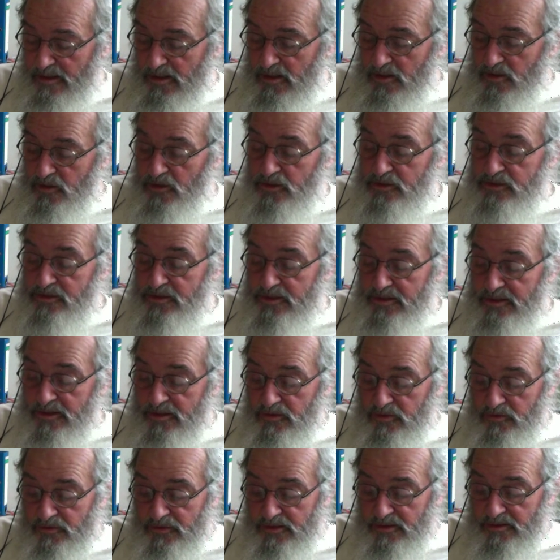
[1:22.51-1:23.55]
12 de
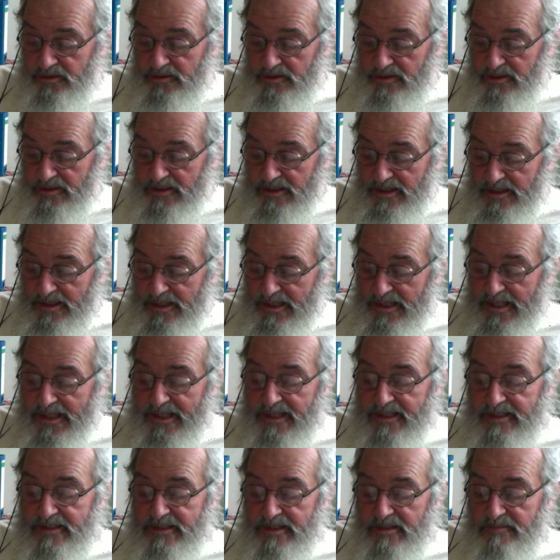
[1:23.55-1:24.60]
junio. La
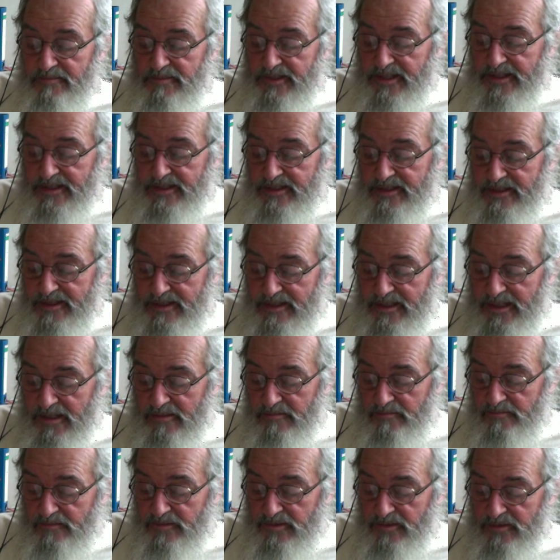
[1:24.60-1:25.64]
gente pierde el
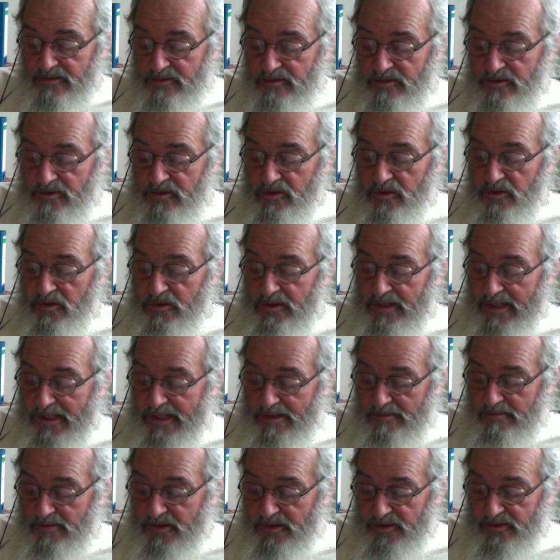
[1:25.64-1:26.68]
tiempo con el
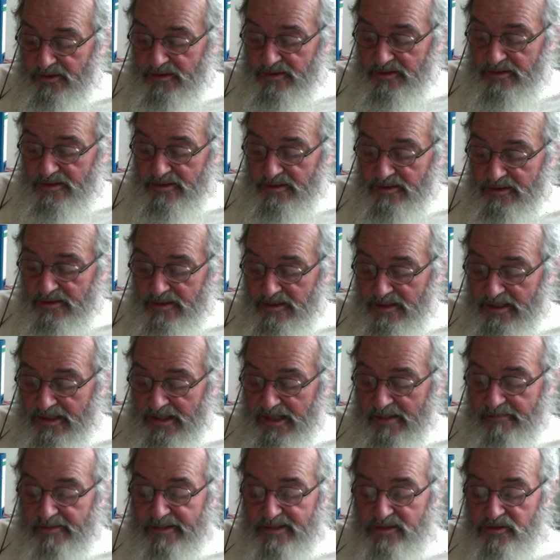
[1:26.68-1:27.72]
amor.
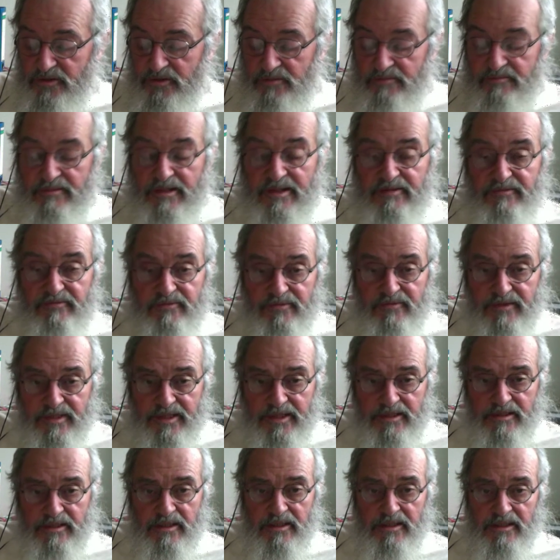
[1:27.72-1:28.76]
La pasión más
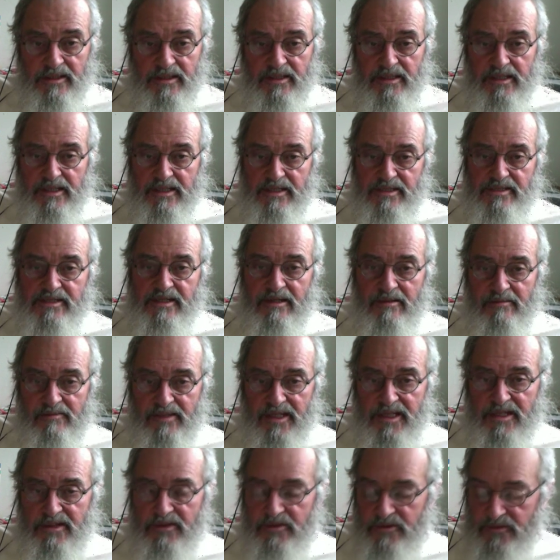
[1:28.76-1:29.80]
fuerte es el
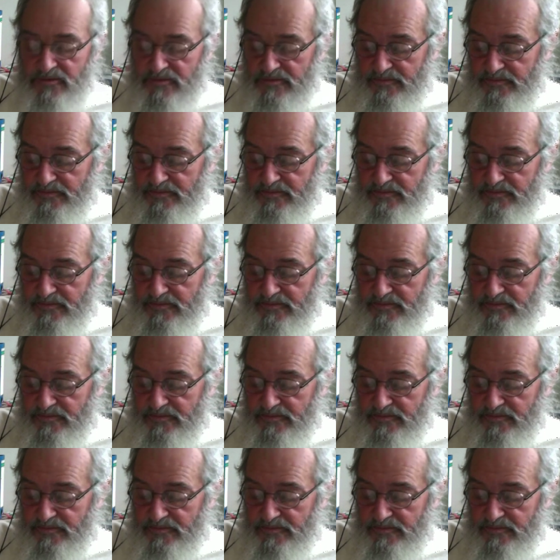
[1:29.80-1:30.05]
miedo.